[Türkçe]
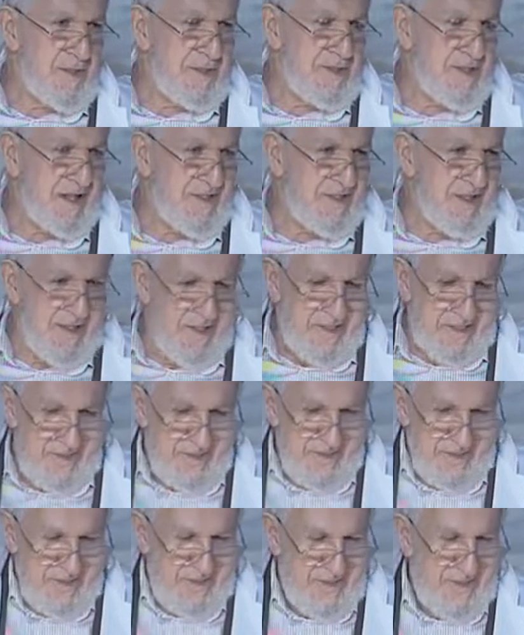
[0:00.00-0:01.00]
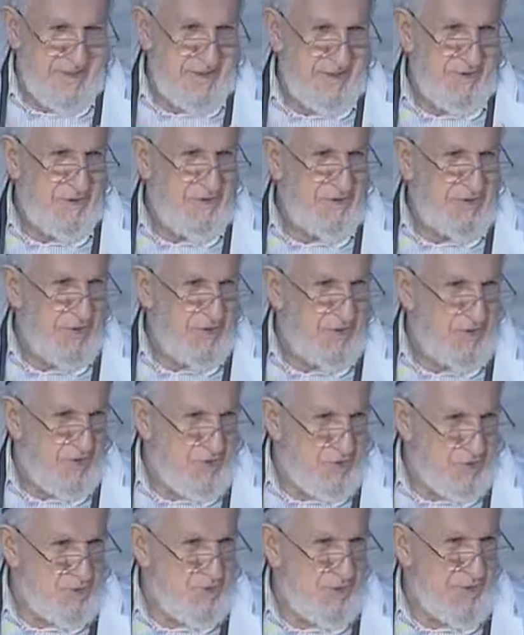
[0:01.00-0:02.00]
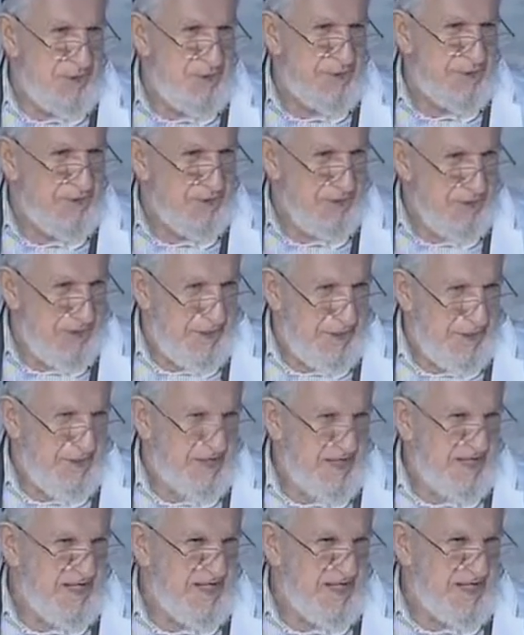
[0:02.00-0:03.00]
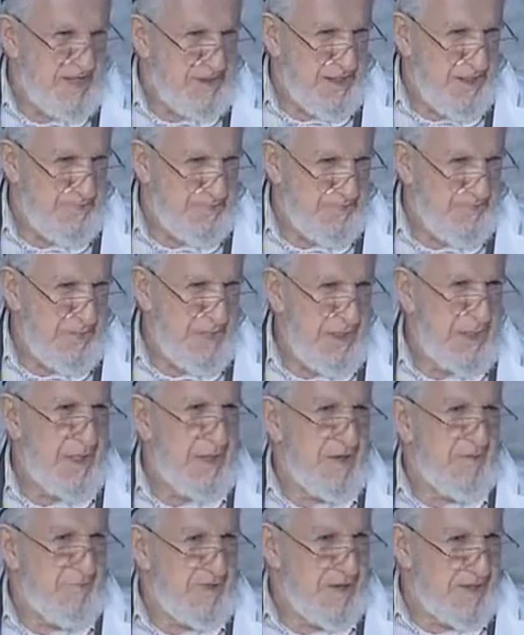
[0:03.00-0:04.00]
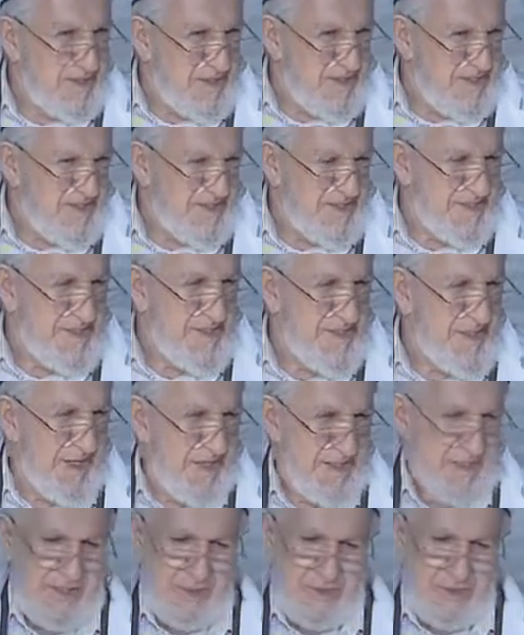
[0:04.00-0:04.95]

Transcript: Zaten onunla konuşmak istiyorlar. Nasıl adam fikri zikri ne?